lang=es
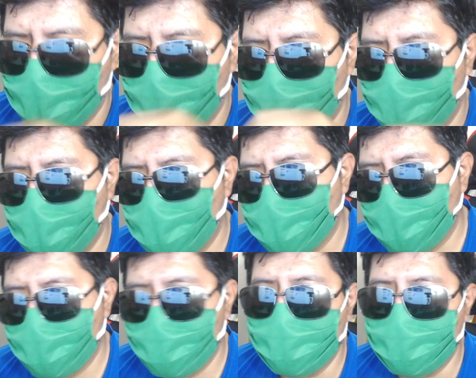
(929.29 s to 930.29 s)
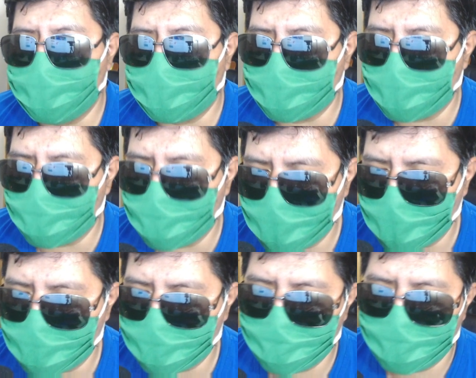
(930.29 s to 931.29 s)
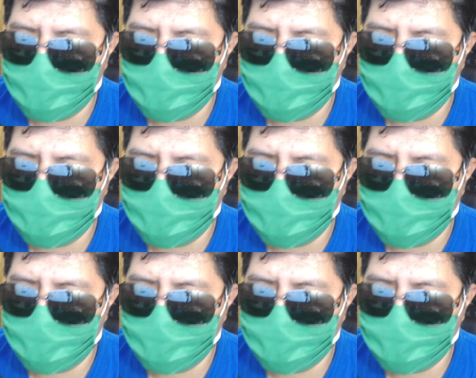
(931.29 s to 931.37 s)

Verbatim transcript: un órgano internacional, ¿no?